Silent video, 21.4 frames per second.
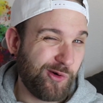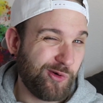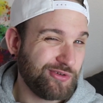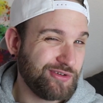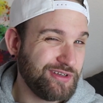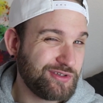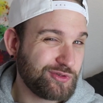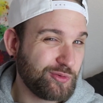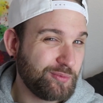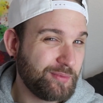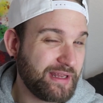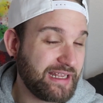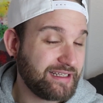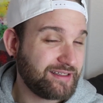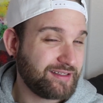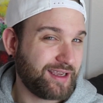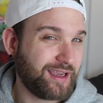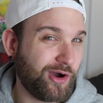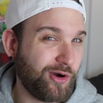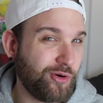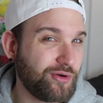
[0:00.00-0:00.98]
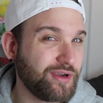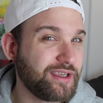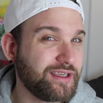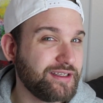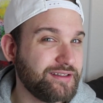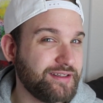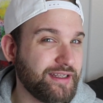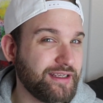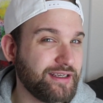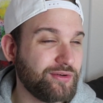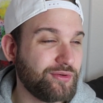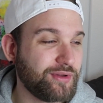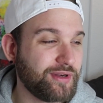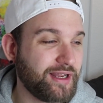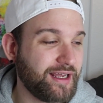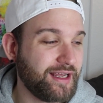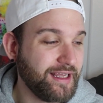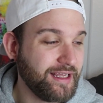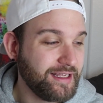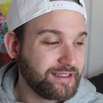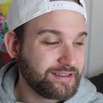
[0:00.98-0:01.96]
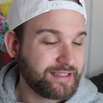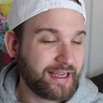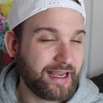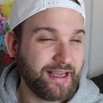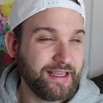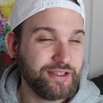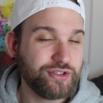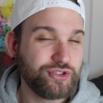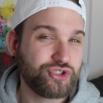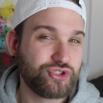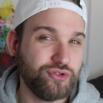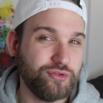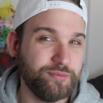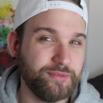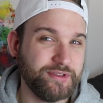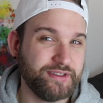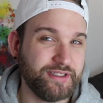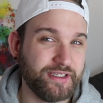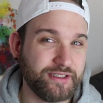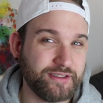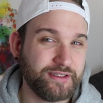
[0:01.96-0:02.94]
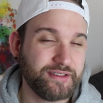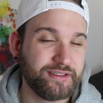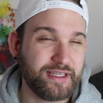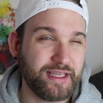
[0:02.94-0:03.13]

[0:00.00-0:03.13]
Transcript: auch nicht unbedingt traurige Dinge oder teilt schlimme Dinge.